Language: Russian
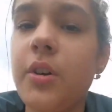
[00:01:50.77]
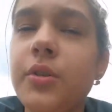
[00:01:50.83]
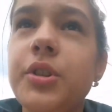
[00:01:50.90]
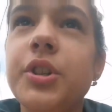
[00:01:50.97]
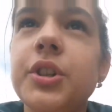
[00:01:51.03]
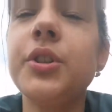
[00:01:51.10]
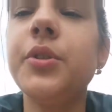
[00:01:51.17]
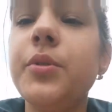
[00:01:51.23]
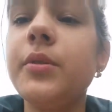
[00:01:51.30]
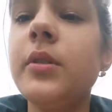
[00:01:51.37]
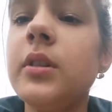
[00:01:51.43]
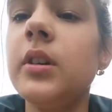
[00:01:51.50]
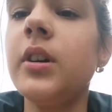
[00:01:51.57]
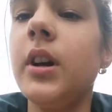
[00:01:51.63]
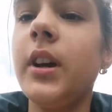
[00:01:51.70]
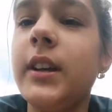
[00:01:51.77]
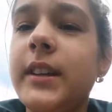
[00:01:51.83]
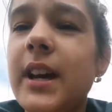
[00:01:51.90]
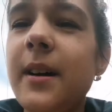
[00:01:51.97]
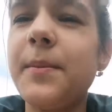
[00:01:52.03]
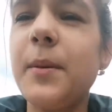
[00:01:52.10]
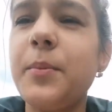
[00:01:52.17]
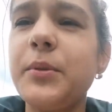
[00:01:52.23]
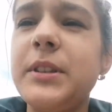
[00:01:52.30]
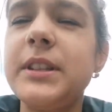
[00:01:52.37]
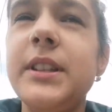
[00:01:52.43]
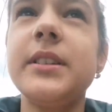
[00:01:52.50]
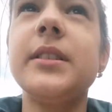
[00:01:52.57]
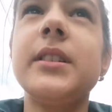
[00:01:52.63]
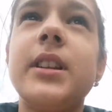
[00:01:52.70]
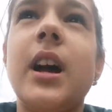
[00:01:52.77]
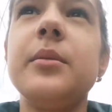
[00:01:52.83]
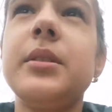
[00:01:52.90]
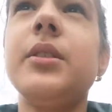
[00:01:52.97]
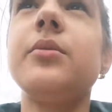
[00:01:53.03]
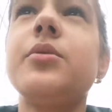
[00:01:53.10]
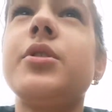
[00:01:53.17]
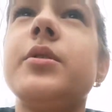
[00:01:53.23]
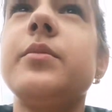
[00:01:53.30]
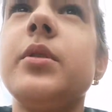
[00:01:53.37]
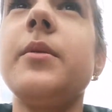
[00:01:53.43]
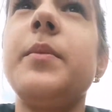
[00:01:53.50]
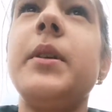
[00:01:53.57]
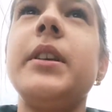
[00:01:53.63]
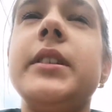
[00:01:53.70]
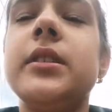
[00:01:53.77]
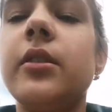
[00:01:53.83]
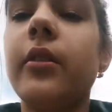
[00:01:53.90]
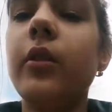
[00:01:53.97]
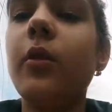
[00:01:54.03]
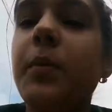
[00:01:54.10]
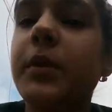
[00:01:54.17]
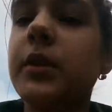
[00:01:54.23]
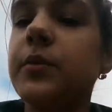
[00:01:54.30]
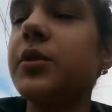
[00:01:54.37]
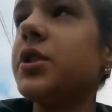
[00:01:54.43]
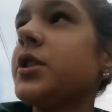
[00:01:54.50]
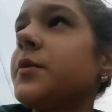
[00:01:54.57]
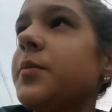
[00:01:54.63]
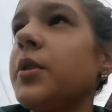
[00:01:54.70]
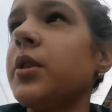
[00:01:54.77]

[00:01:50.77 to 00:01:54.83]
я уже иду. Я пропустила там, где нужно было перейти дорогу, поэтому я сейчас